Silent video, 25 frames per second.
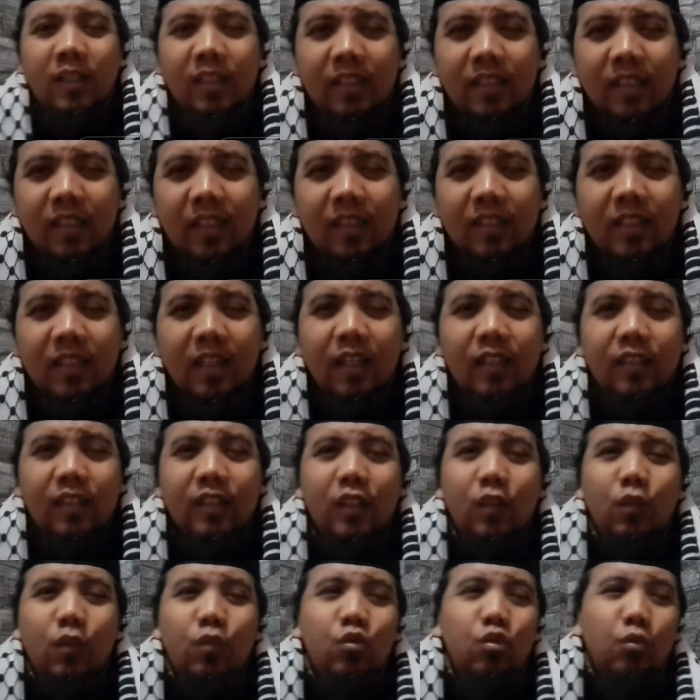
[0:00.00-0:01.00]
adanya
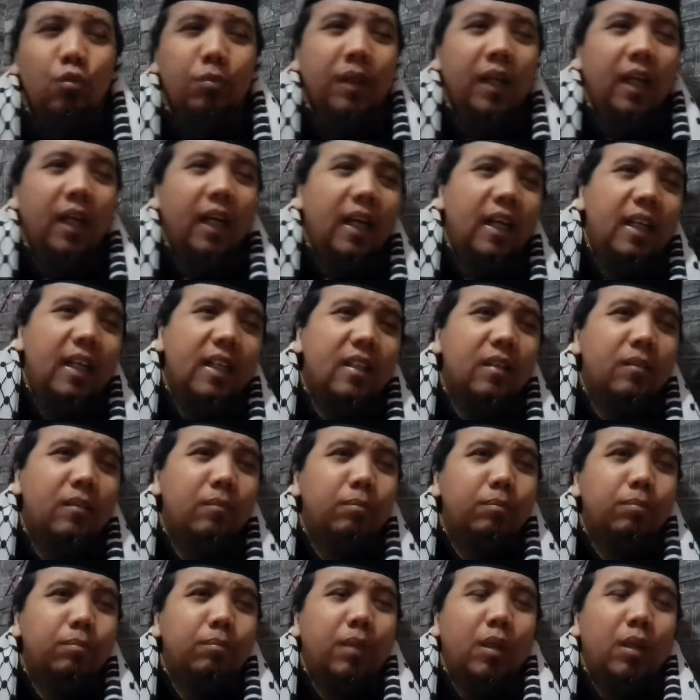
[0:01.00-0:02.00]
ta'dil syubhat
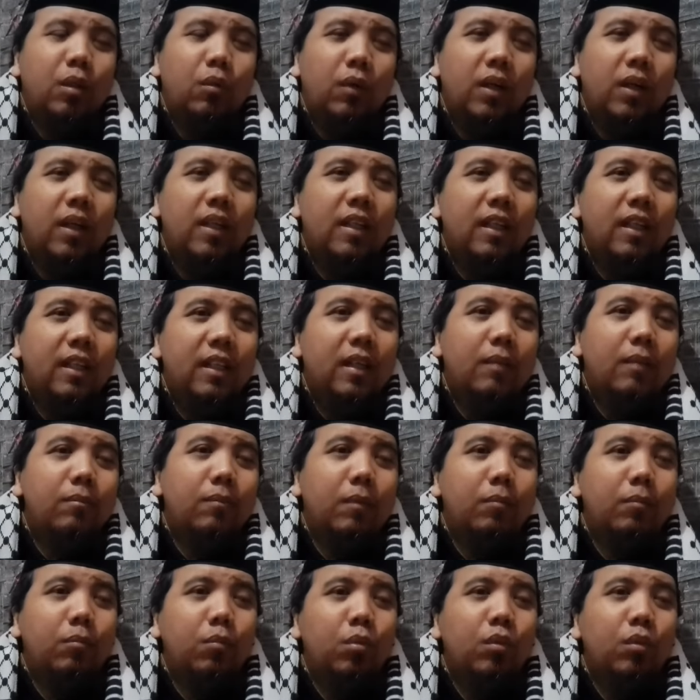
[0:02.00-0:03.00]
perlu adanya
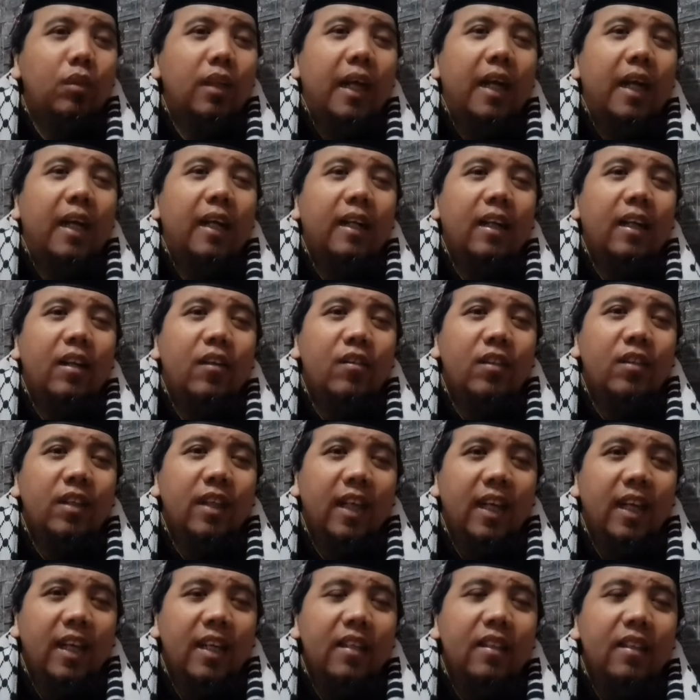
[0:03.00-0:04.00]
membuka akal
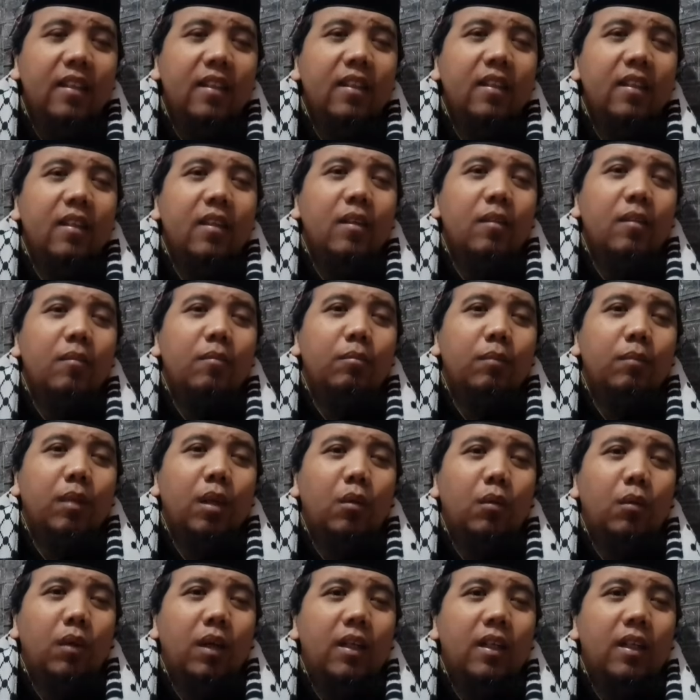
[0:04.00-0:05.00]
sehat
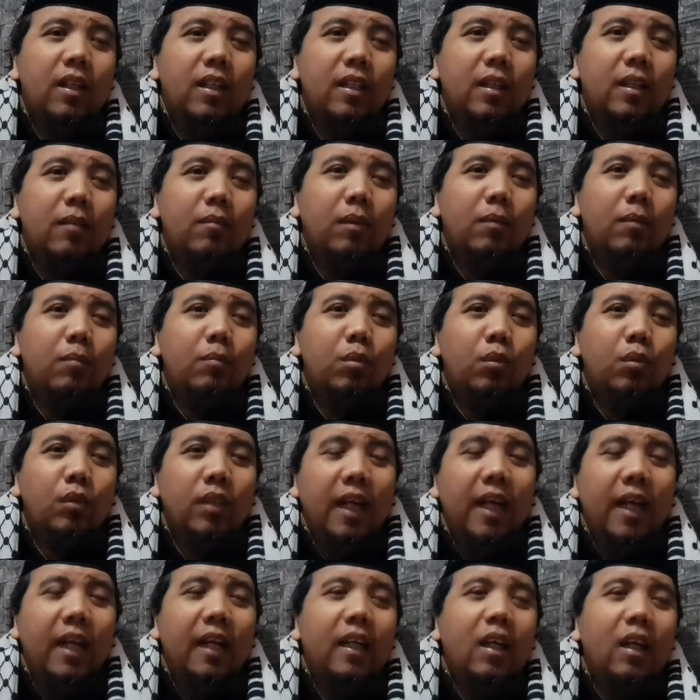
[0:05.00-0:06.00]
perlu adanya
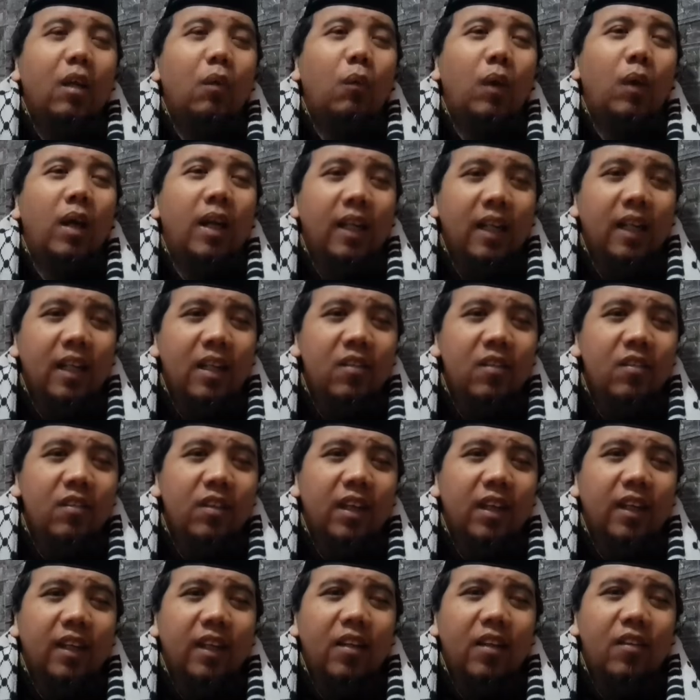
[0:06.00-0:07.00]
membuka akal waras
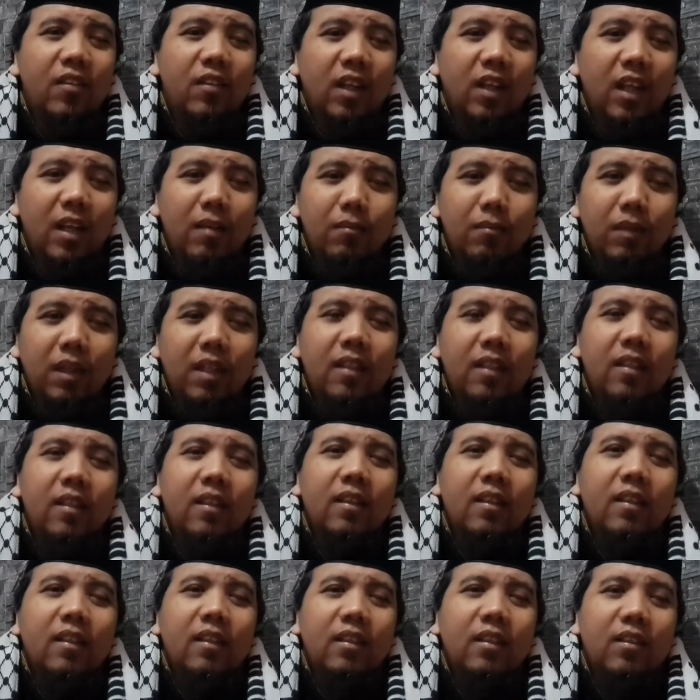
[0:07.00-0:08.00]
akal selamat
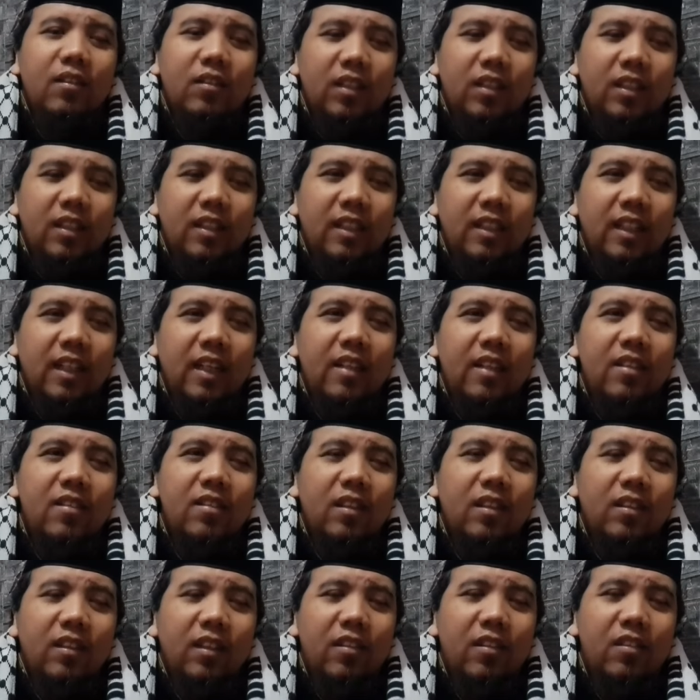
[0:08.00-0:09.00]
sehingga
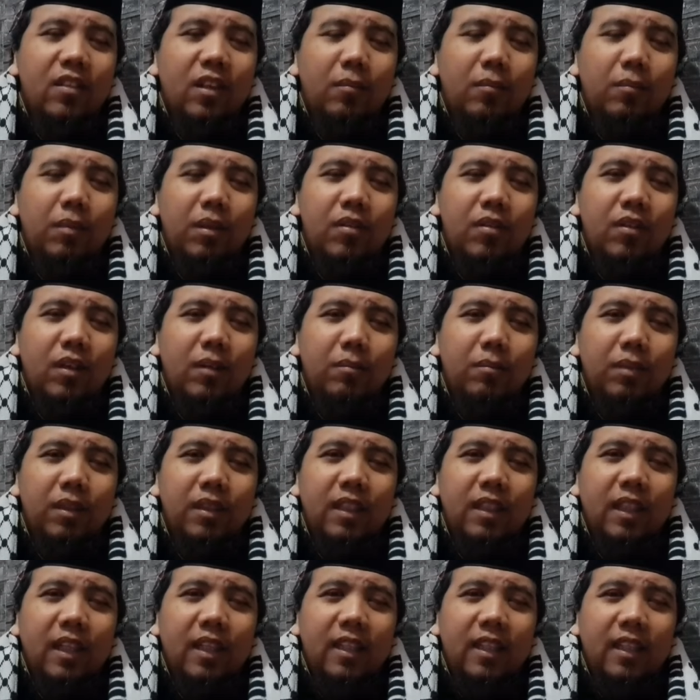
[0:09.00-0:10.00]
sahabat-sahabat
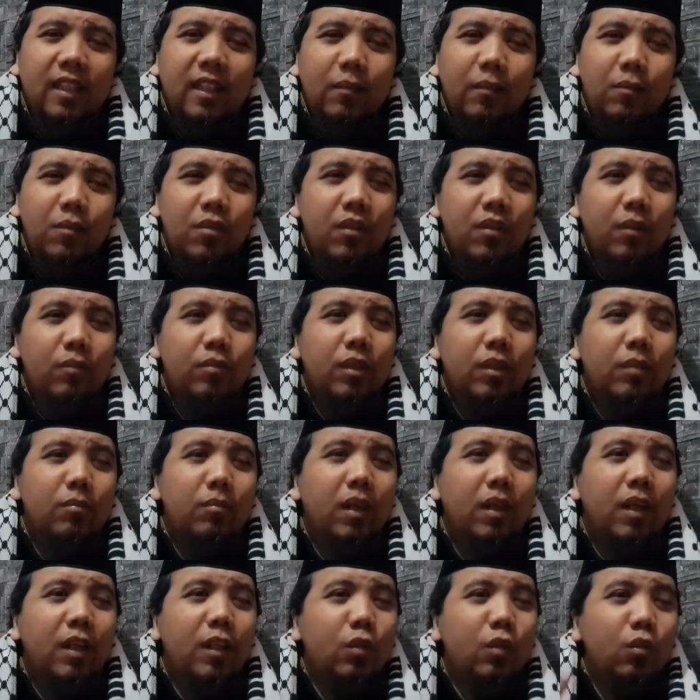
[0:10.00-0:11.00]
yang ada dalam Islam
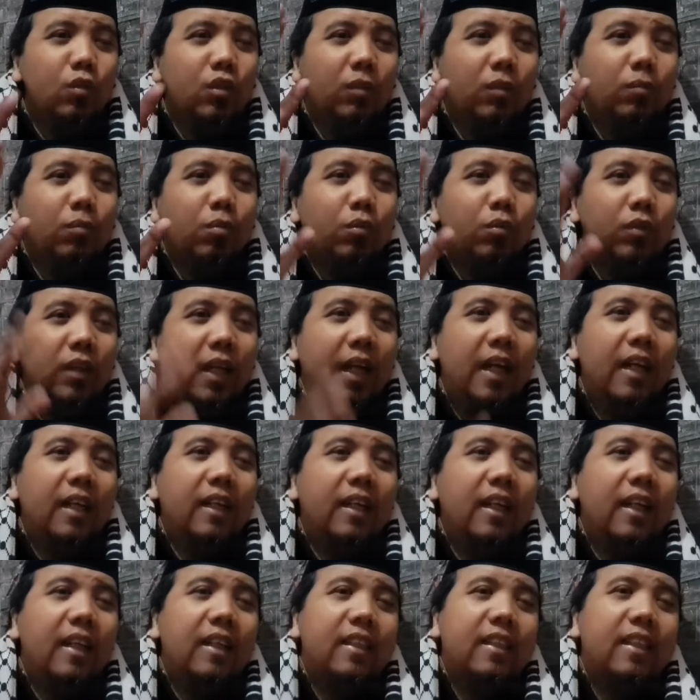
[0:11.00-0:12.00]
jamaah itu terbuka
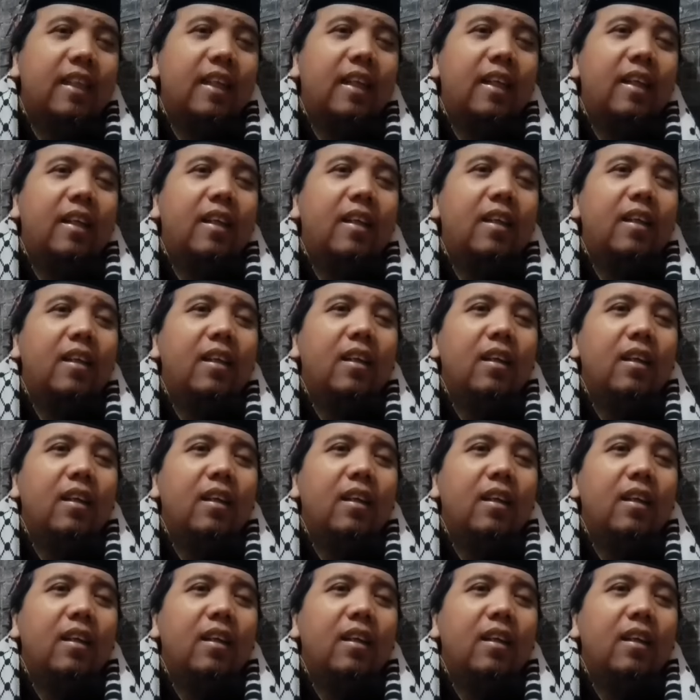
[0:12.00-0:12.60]
akalnya